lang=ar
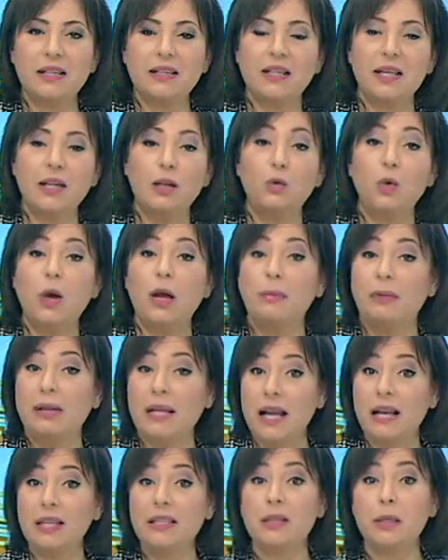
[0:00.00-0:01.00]
نستهلها
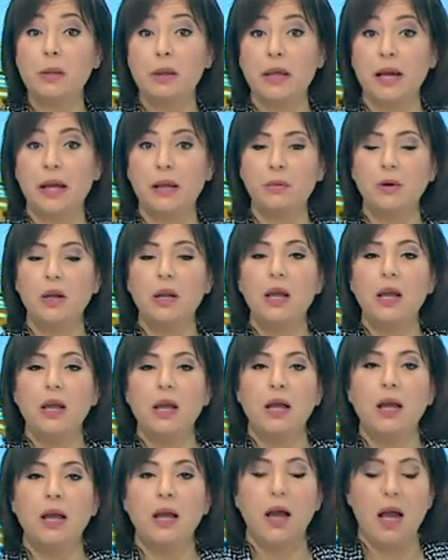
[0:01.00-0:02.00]
بالحديث عن
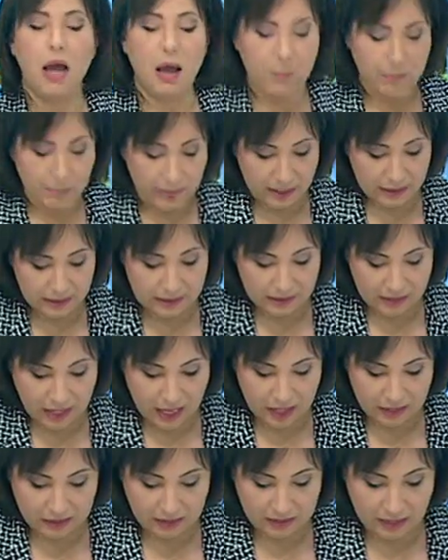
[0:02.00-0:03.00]
آه، ابرز
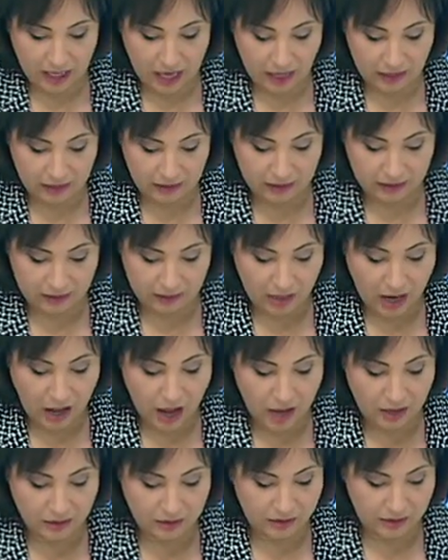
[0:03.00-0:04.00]

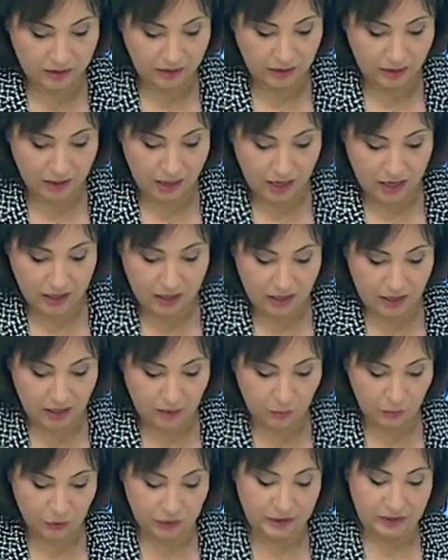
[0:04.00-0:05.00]
التحذيرات آه،
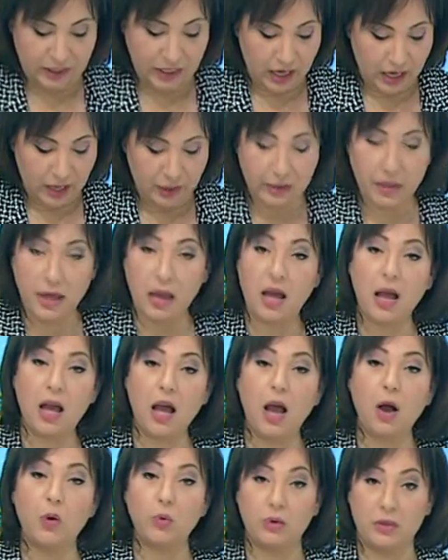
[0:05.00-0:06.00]
المتخذه
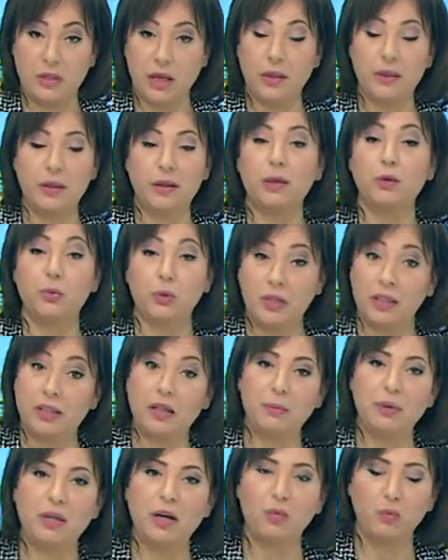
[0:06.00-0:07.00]
او التحذيرات
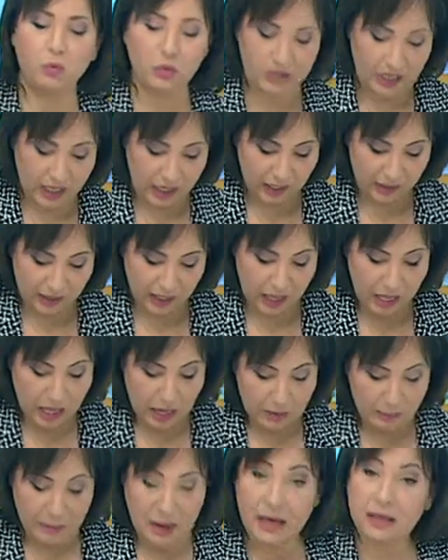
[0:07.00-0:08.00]
والتدابير المتخذه
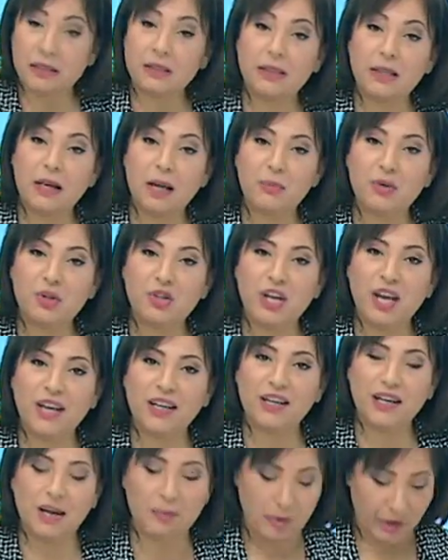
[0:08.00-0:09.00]
مع اقتراب
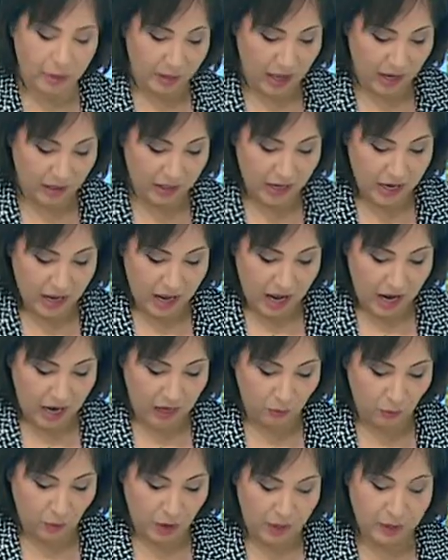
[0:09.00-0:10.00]
شهر رمضان
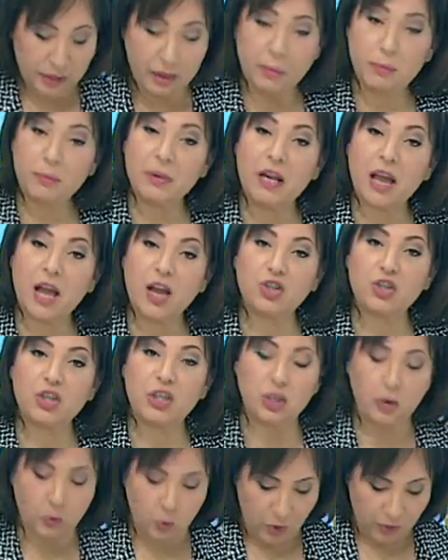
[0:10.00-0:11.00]
المعظم من
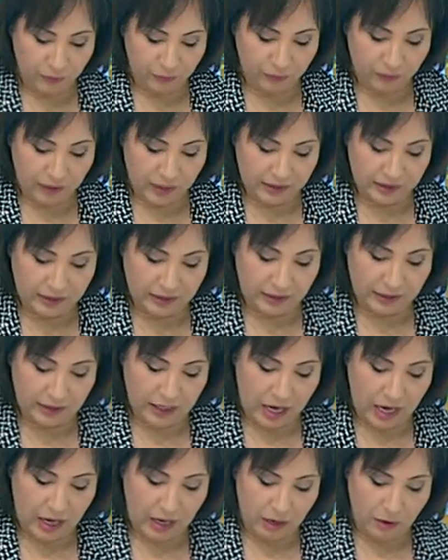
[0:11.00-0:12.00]
اجل
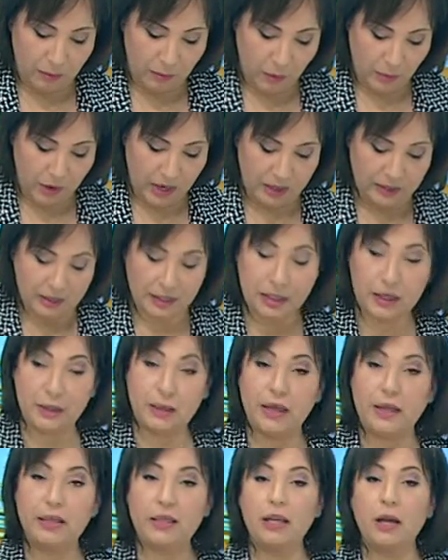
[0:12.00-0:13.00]
وفره المواد
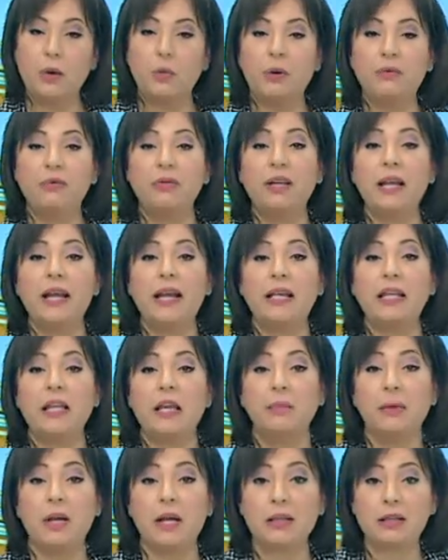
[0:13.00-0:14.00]
الغذائيه
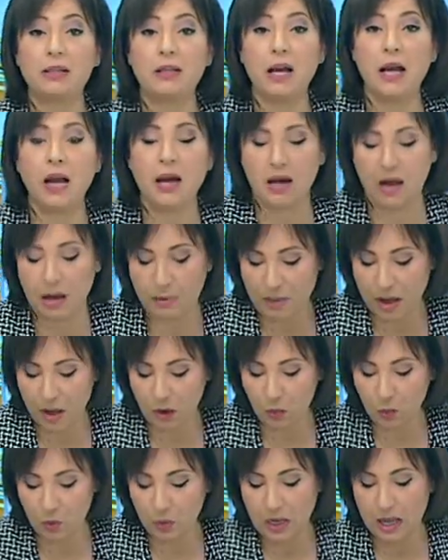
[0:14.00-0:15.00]
والفلاحيه باسعار
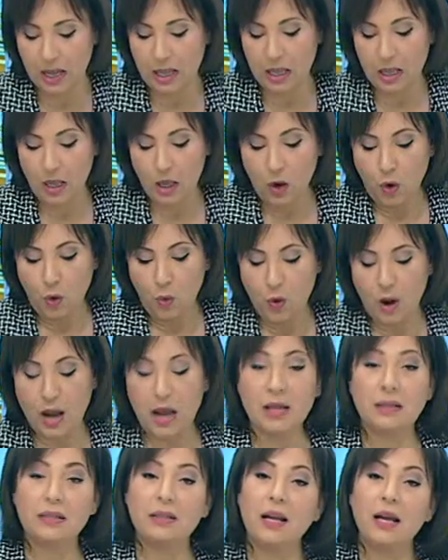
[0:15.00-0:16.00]
معقوله
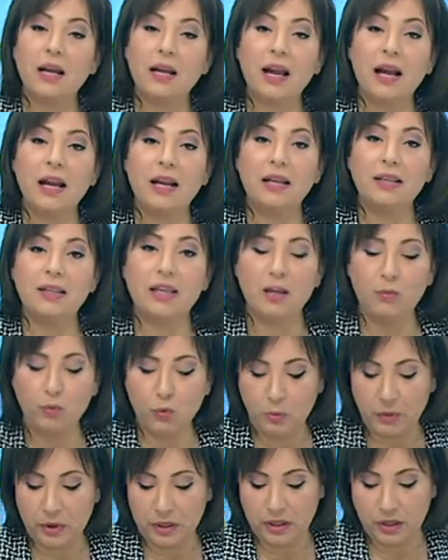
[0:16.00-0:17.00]
والسهر على
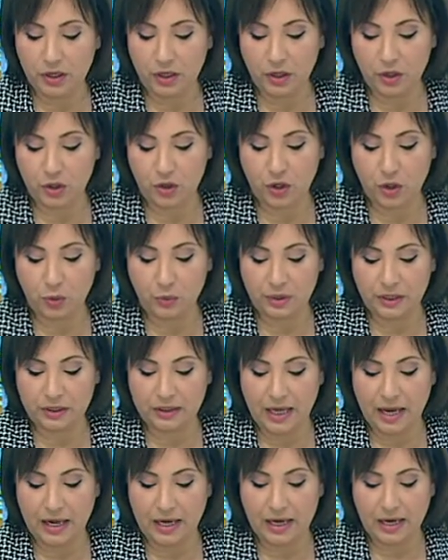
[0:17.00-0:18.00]
ديمومه جوده
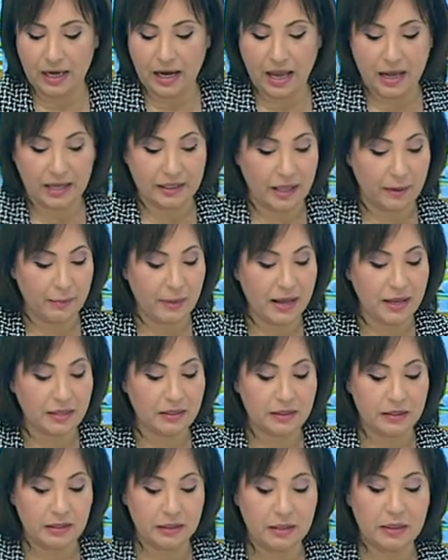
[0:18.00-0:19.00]

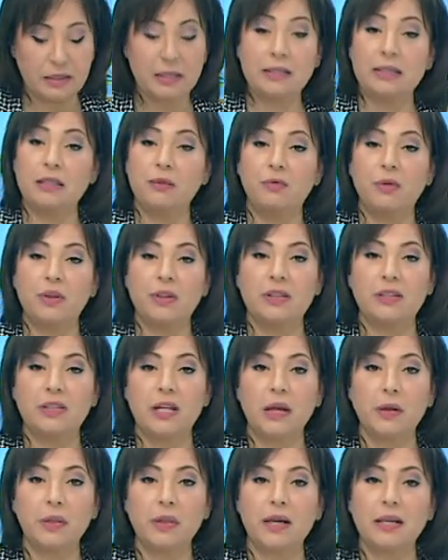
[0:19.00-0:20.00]
الخدمات للاستفاضه
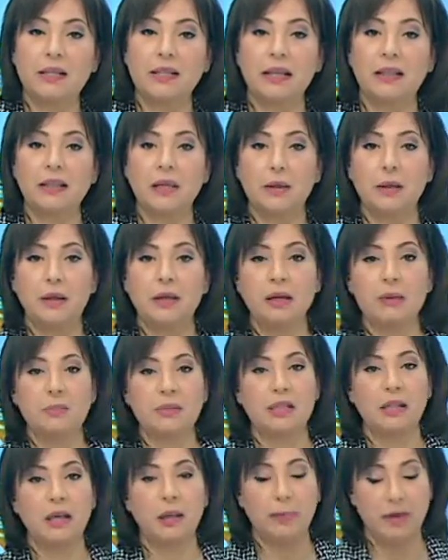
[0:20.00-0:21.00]
اكثر اسعد كثيرا
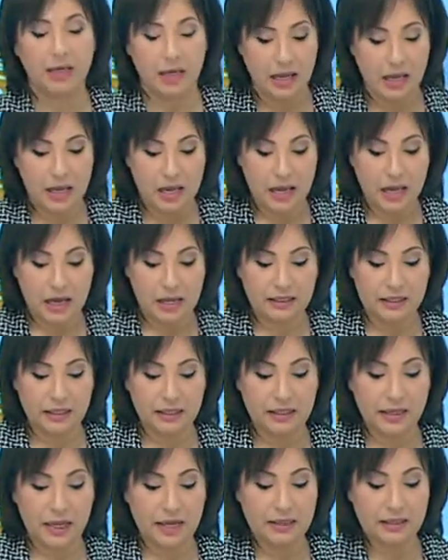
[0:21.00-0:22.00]
باستقبال
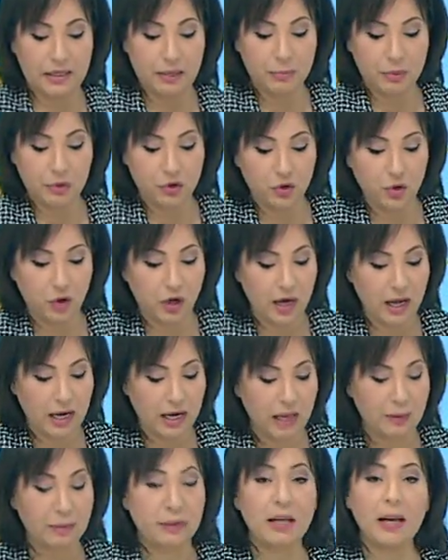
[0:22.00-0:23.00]
السيد حزب بن شهره
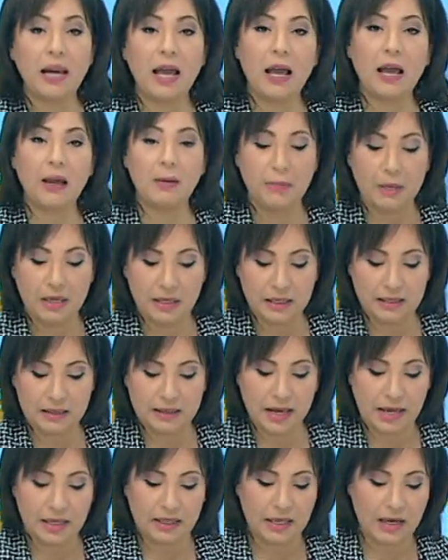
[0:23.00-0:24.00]
الامين العام
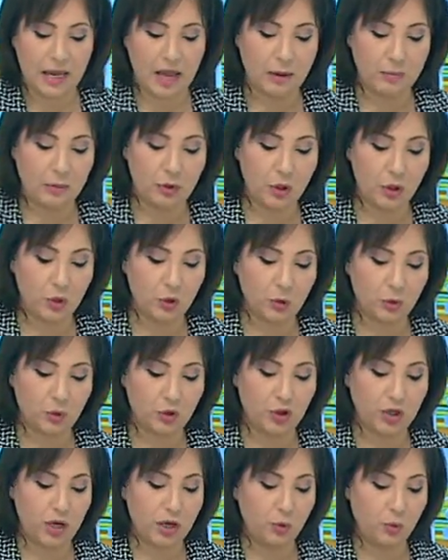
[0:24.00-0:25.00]
للاتحاد العام
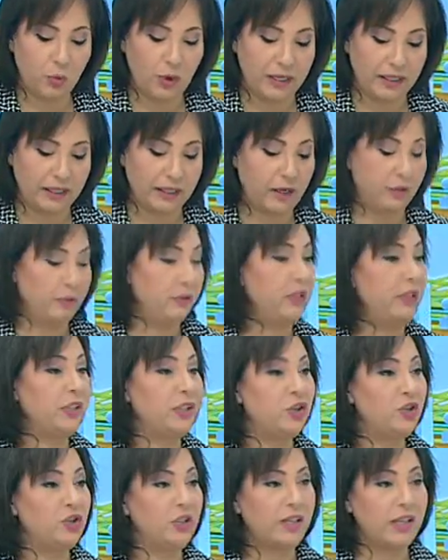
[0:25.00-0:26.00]
للتجار
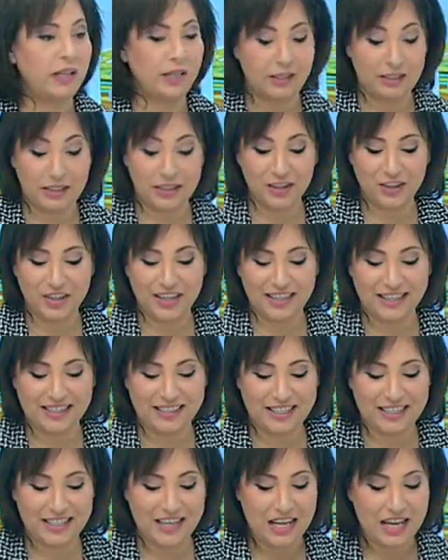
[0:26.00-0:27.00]
والحرفيين
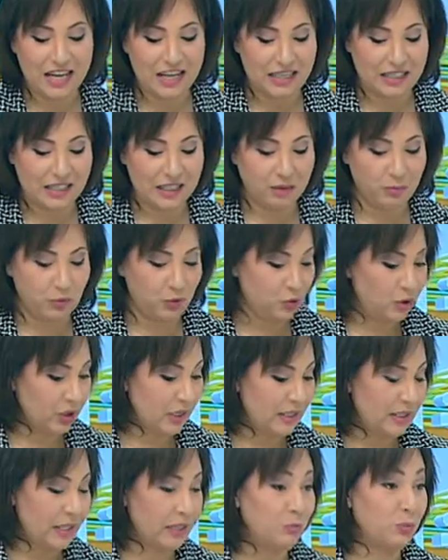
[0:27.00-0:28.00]
الجزائريين سيد بن
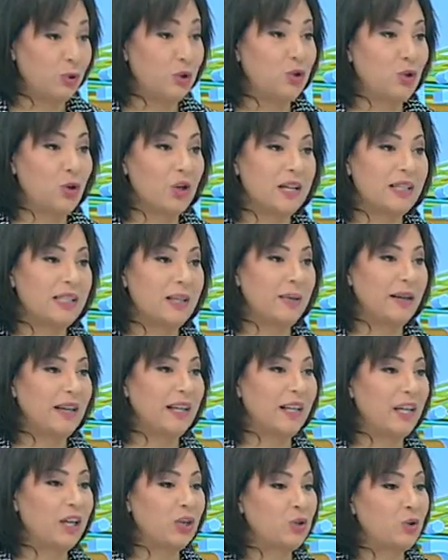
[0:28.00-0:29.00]
شهره بن شهره صباح
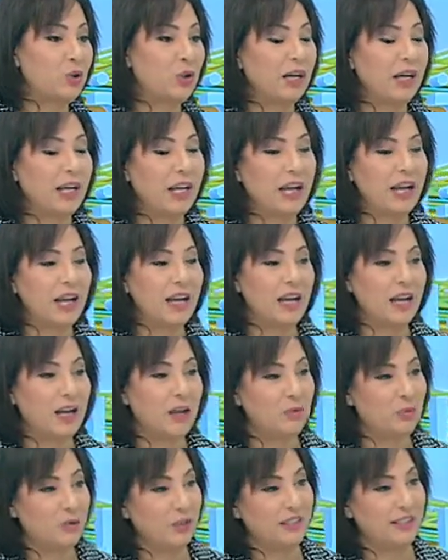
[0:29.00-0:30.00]
الخير شكرا لك على
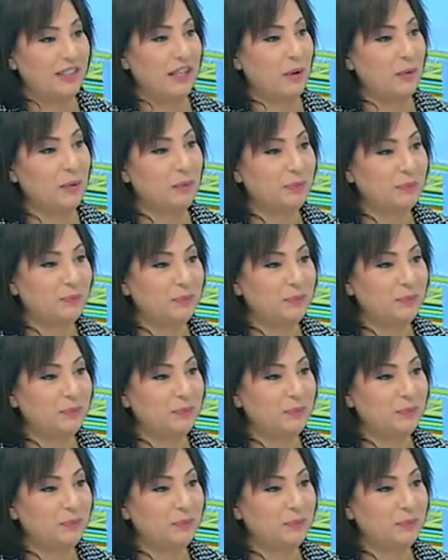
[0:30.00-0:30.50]
قبول للدعوة